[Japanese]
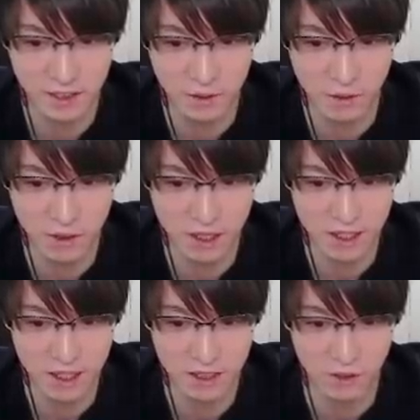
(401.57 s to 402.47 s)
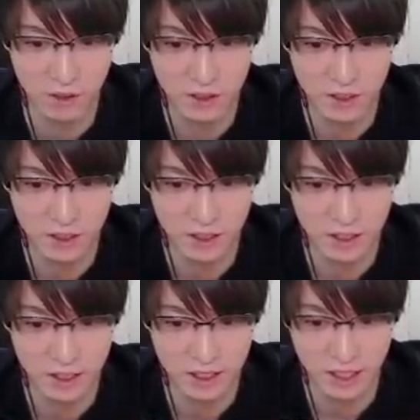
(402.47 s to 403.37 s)
こう考えると、
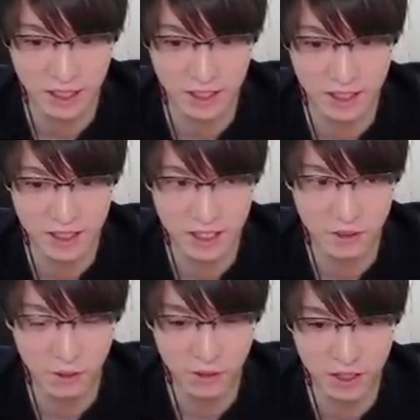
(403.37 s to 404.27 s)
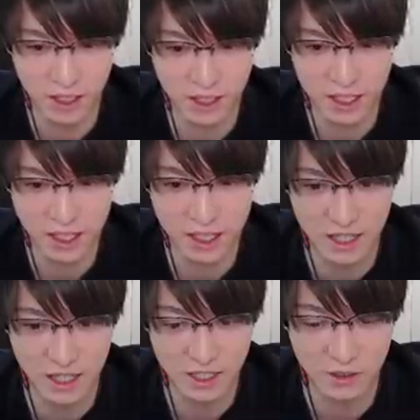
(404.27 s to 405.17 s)
なんか、こんな
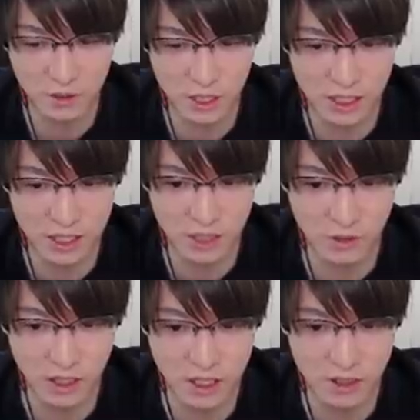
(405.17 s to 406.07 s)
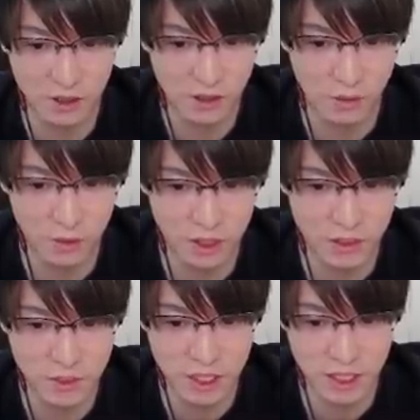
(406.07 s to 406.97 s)
に苦労して出したのに、思ったより
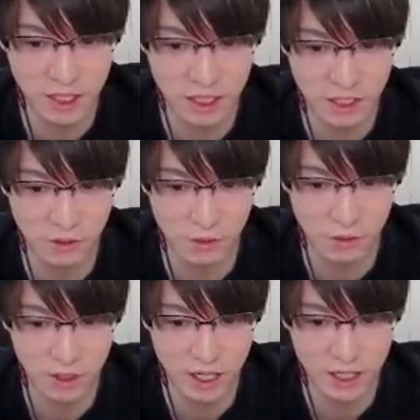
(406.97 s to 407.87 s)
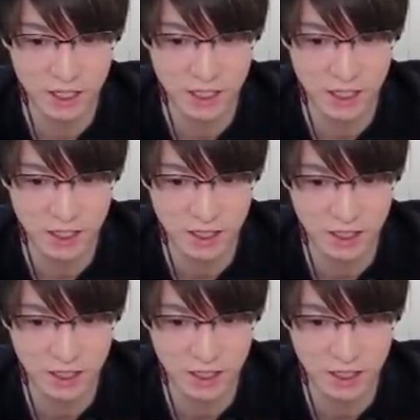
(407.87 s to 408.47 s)
短いっていうこの悲しさ。